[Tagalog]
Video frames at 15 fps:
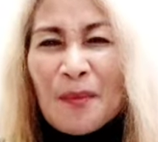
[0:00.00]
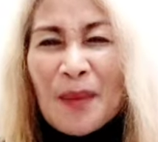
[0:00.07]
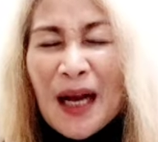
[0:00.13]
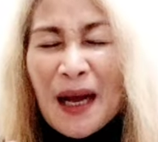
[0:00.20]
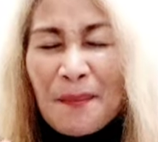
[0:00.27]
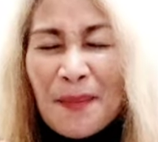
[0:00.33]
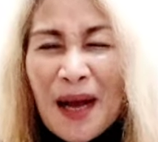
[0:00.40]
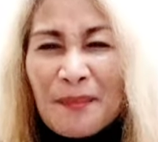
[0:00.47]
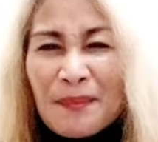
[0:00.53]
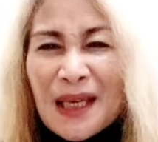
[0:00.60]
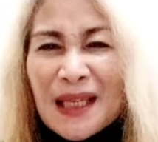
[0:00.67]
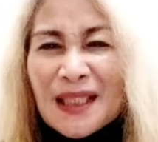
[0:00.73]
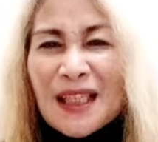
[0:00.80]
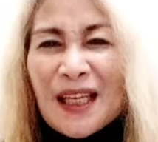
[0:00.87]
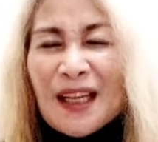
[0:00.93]
Mga mami,
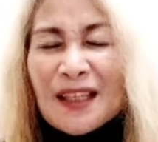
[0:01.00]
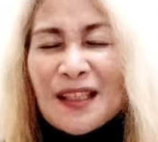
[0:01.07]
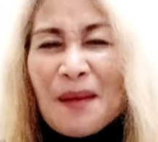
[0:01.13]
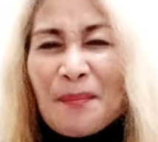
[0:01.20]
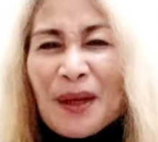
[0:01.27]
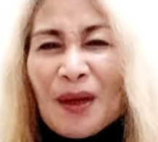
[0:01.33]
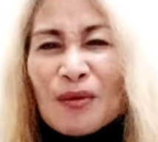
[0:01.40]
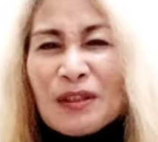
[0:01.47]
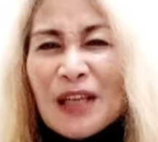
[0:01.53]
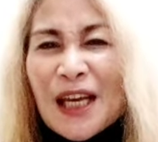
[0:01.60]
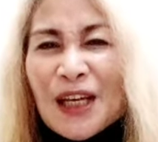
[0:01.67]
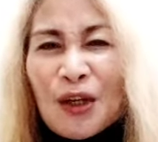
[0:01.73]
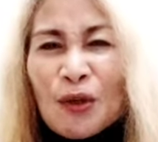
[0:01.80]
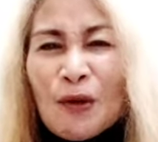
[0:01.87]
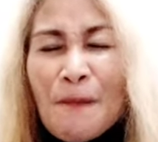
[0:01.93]
sinasabi ko sa
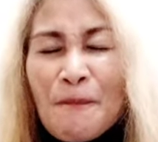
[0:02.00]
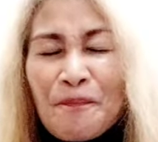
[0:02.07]
inyo